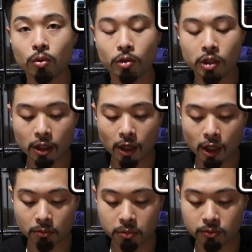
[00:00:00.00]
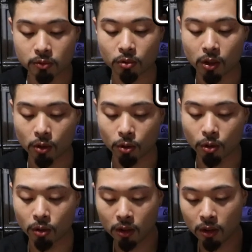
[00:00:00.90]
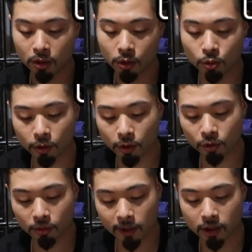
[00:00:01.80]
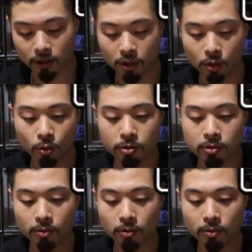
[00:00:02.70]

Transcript: この綺麗な部分とかを、汚れを伸ばしちゃって汚す